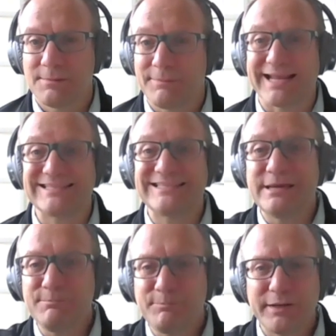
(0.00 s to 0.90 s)
¿Para
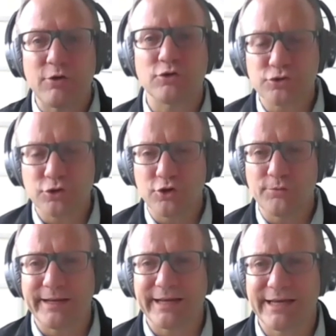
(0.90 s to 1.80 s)
siempre o solo
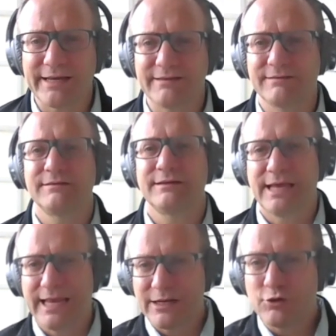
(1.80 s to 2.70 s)
para
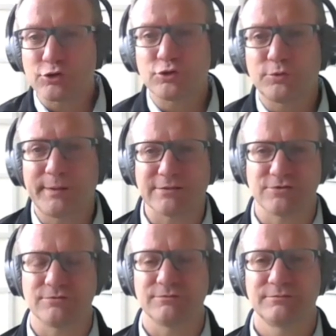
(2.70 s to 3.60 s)
el corto plazo?